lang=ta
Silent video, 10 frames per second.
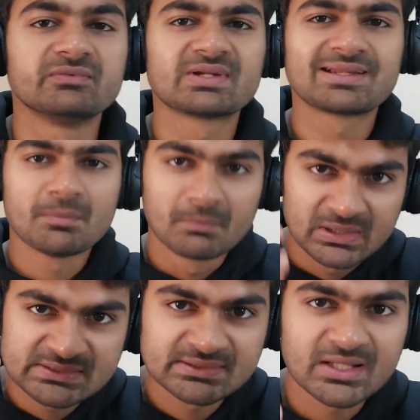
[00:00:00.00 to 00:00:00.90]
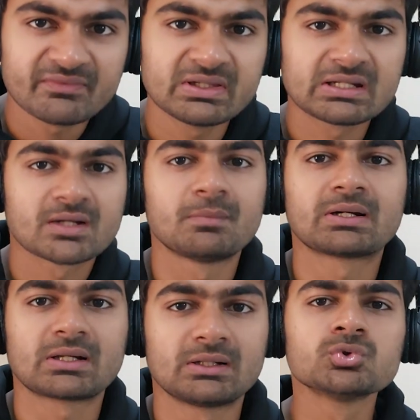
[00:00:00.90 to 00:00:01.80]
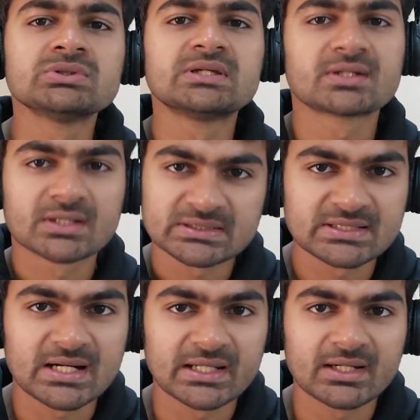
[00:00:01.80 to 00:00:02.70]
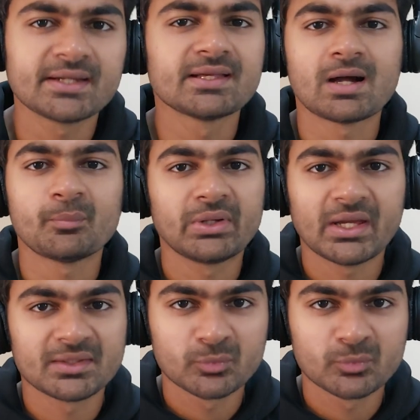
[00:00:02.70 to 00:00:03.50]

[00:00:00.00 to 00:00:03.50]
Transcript: இவனெல்லாம் மனுஷனாவே இருக்க மாட்டான் இஞ்சி இருக்கிறதுனாலையெல்லாம் நீ ஆம்பளி ஆகிட